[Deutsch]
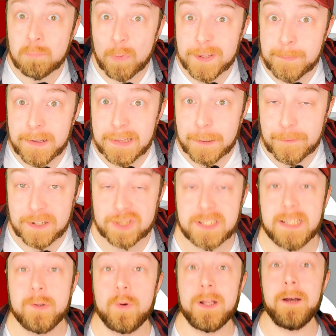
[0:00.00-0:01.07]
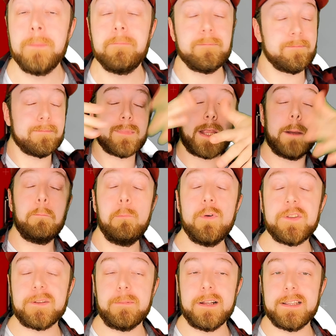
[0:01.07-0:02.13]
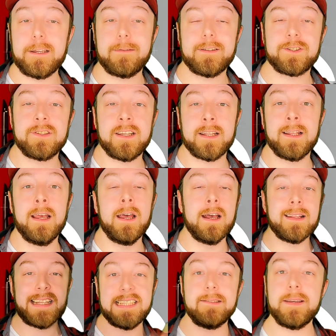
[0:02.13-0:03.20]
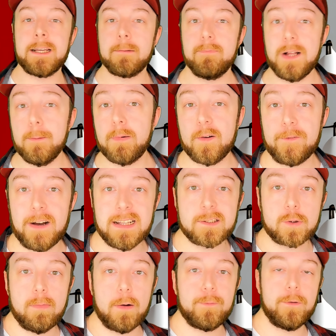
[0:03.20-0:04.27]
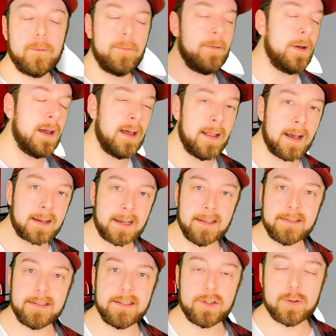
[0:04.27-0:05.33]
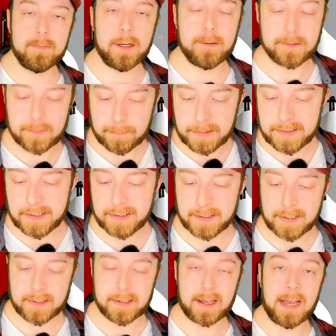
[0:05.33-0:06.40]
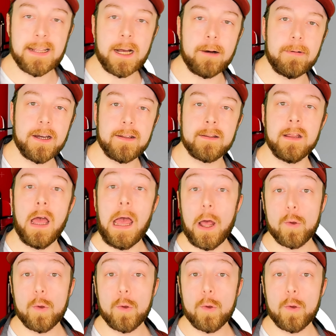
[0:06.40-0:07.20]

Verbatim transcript: muss man nicht verstehen, oder? Muss man nicht verstehen. Deswegen bleib auf 1,5, da kannst du dich schon mal so ein bisschen äh, reinarbeiten.